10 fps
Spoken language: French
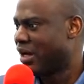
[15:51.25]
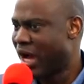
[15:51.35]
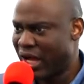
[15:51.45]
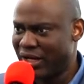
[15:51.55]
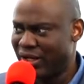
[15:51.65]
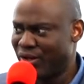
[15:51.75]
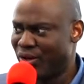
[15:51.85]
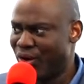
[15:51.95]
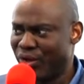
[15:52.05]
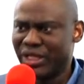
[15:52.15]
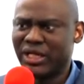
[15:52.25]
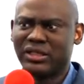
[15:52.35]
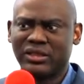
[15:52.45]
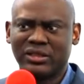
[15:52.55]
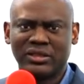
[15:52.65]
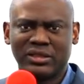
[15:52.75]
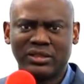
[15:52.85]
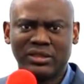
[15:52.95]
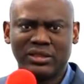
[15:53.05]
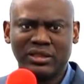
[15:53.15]
Alléluia.
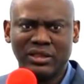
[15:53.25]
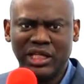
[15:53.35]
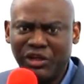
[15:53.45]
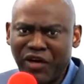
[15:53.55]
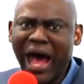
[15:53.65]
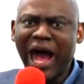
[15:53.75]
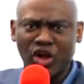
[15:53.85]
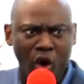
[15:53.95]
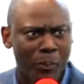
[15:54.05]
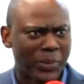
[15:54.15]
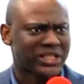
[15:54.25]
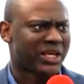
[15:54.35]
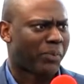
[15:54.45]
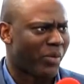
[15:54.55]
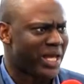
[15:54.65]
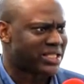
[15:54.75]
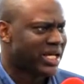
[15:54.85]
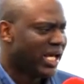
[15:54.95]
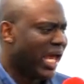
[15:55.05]
Il va accomplir ses promesses.